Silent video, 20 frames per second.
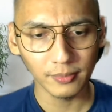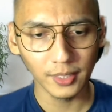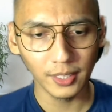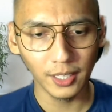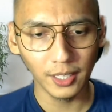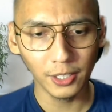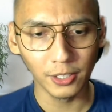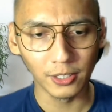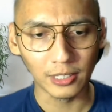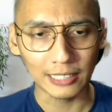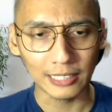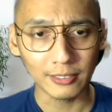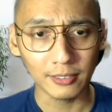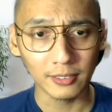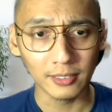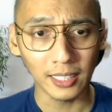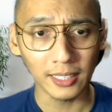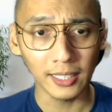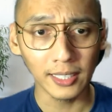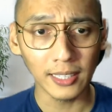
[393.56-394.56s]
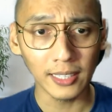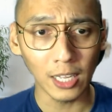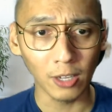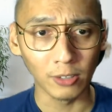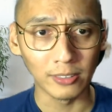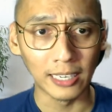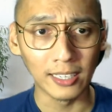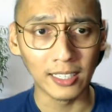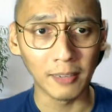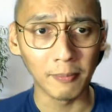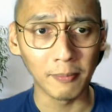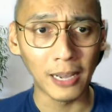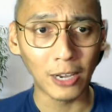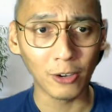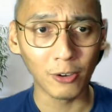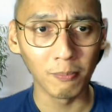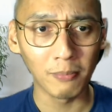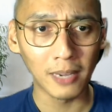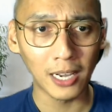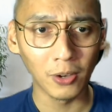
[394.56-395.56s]
ayun, nas, nakita ko dahil nga
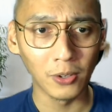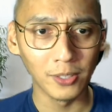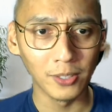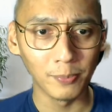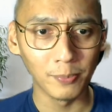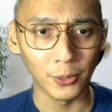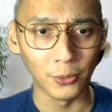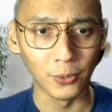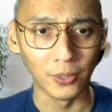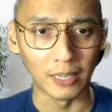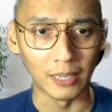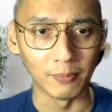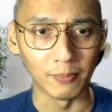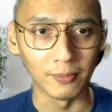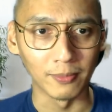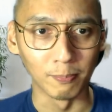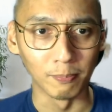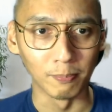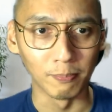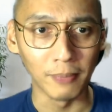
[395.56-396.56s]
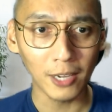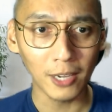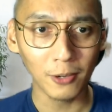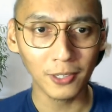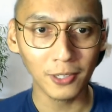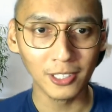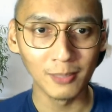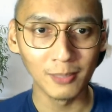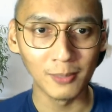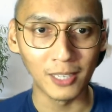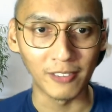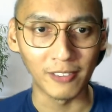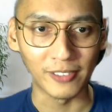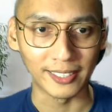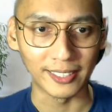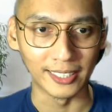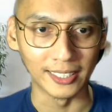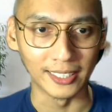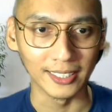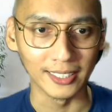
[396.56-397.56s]
bagong-bago yung program, bago rin yung mga
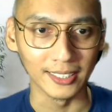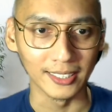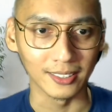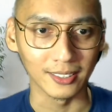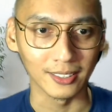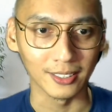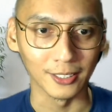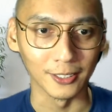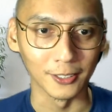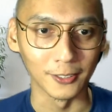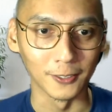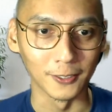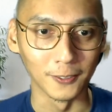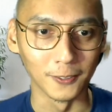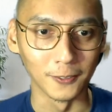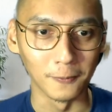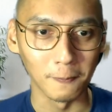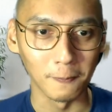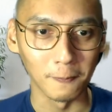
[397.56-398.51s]
facilities. So